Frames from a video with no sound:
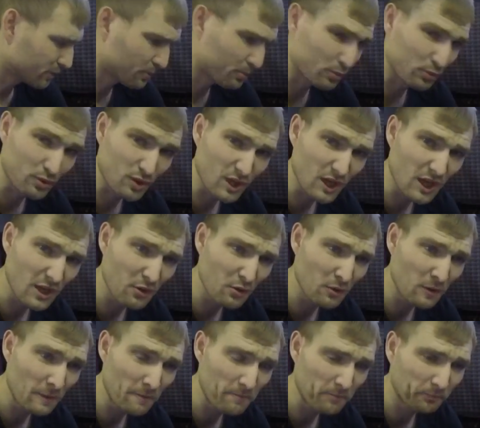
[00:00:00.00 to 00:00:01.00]
попью
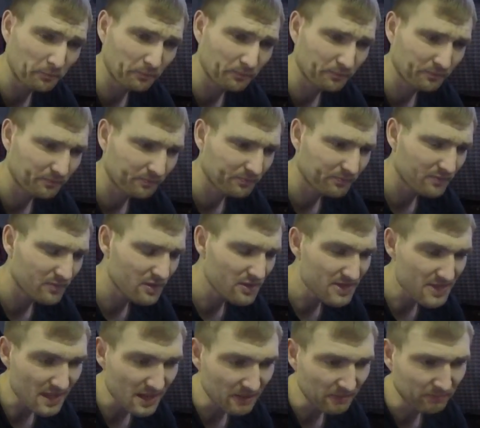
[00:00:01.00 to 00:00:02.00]
чаю.
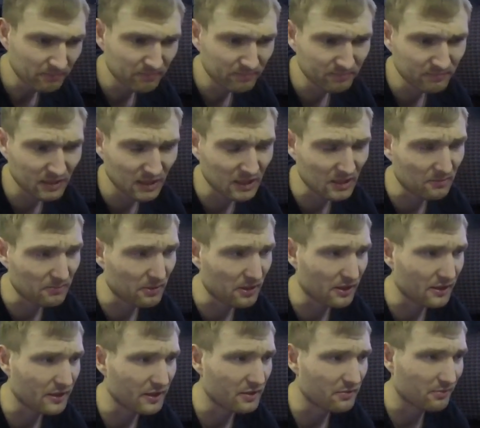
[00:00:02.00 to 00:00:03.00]
Надо
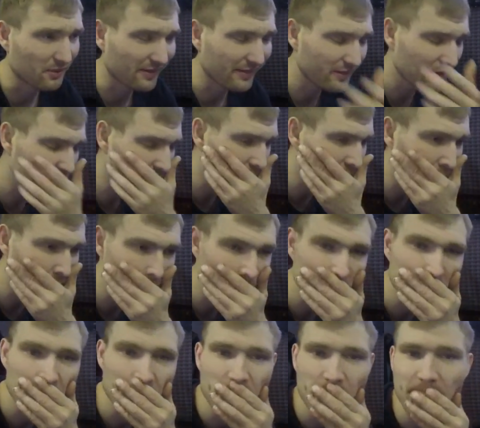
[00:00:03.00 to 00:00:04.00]
прогреть машину.
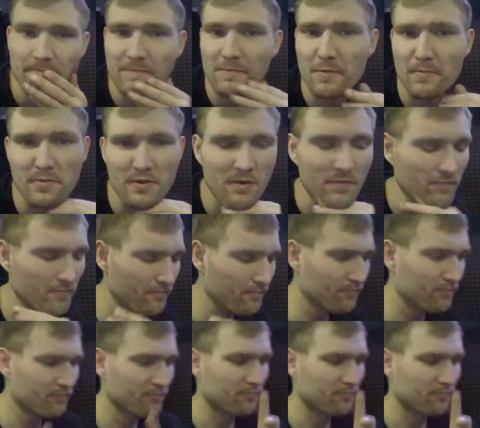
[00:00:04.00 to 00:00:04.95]
В общем,